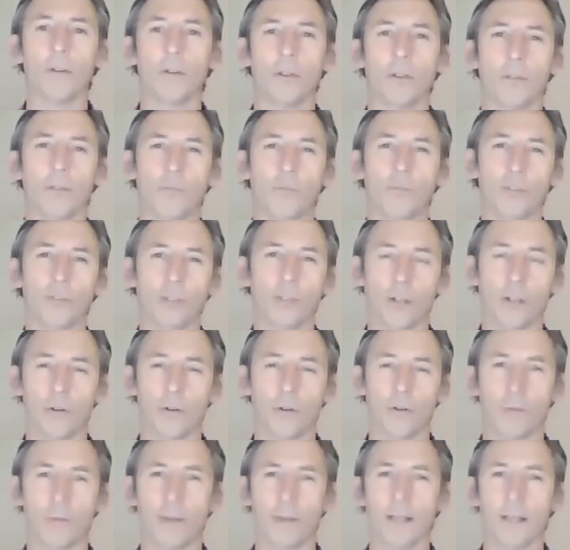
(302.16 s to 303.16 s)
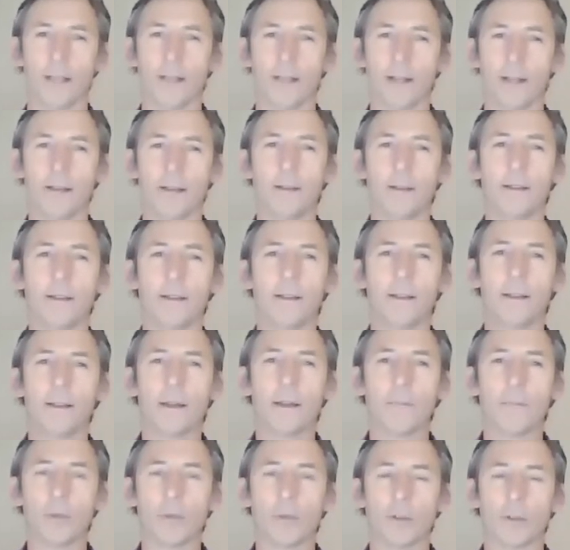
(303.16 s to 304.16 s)
FOSA no lo maneja,
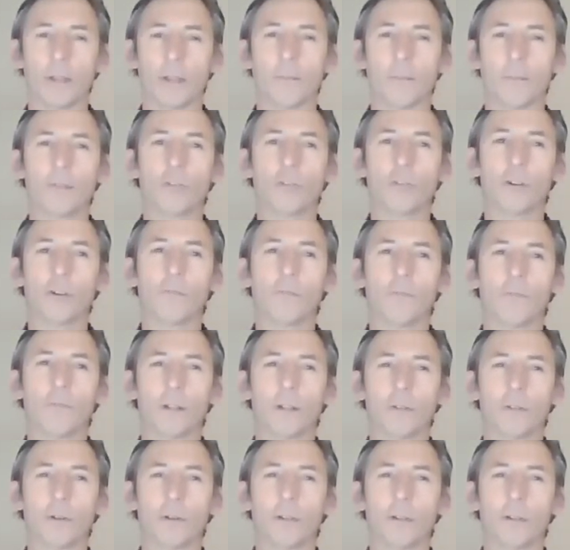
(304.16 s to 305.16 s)
pero también son factores